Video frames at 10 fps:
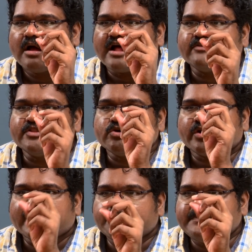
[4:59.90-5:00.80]
அது வந்து
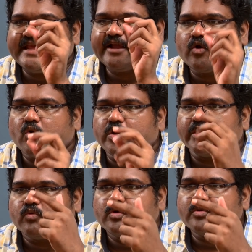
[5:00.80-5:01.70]
ஒரு கிரிப்டிக் கோடு
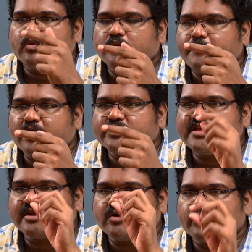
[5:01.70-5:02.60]
ஒரு ஒரு பகுதி
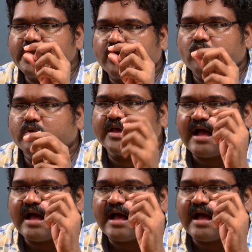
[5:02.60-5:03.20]
இருக்கக்கூடிய கோடு